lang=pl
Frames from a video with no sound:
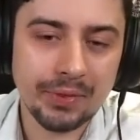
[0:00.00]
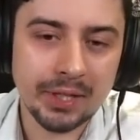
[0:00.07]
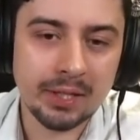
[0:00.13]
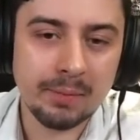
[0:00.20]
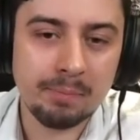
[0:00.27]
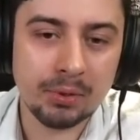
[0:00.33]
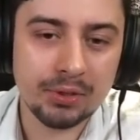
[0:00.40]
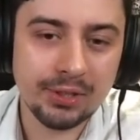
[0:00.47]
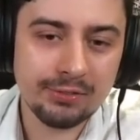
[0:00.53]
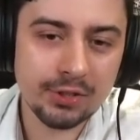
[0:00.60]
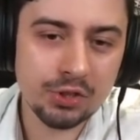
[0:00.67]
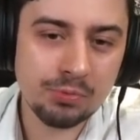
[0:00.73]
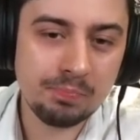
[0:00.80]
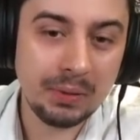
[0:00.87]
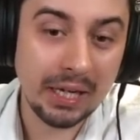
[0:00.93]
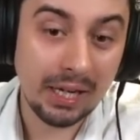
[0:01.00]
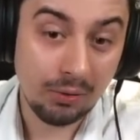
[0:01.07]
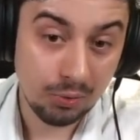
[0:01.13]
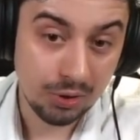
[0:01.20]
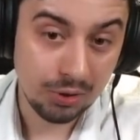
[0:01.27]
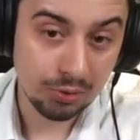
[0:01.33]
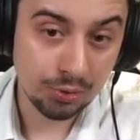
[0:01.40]
E, ponieważ
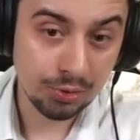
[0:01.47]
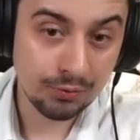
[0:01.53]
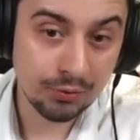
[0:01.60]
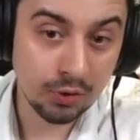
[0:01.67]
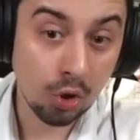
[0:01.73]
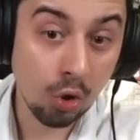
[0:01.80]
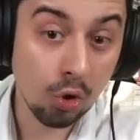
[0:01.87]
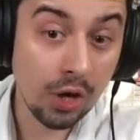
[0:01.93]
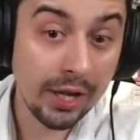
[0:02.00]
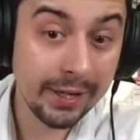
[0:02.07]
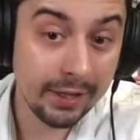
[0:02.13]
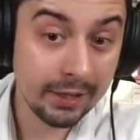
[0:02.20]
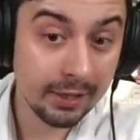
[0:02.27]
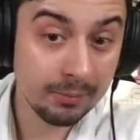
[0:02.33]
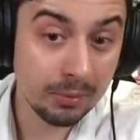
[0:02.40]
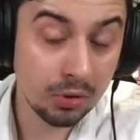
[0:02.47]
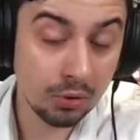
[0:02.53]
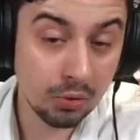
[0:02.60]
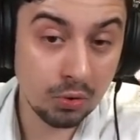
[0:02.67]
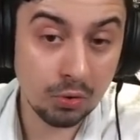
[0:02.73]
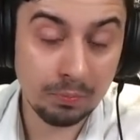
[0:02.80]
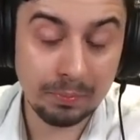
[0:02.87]
biały już w kolejnym
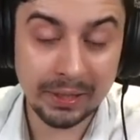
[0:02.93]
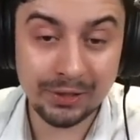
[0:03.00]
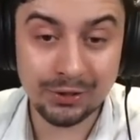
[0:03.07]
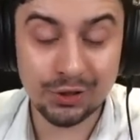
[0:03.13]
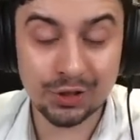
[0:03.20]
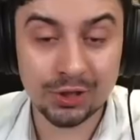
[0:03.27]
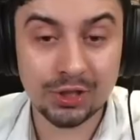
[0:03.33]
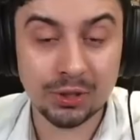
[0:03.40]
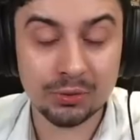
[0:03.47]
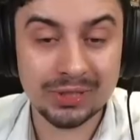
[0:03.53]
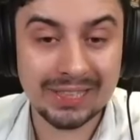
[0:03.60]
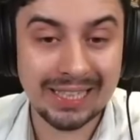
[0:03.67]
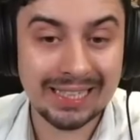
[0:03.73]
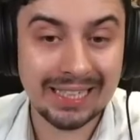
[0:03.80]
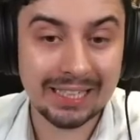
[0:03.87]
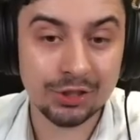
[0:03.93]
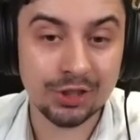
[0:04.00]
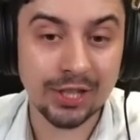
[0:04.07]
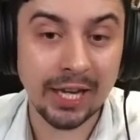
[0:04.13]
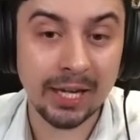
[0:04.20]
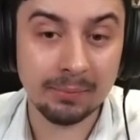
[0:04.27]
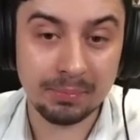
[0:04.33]
ruchu będzie chciał
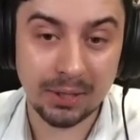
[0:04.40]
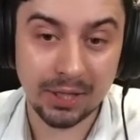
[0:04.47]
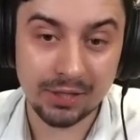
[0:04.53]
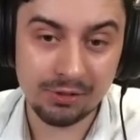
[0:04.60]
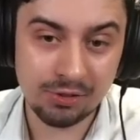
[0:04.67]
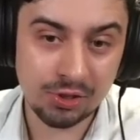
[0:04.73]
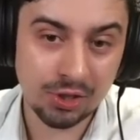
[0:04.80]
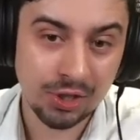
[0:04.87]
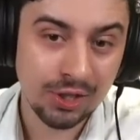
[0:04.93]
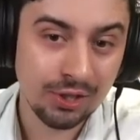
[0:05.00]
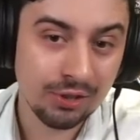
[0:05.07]
zagrać E5,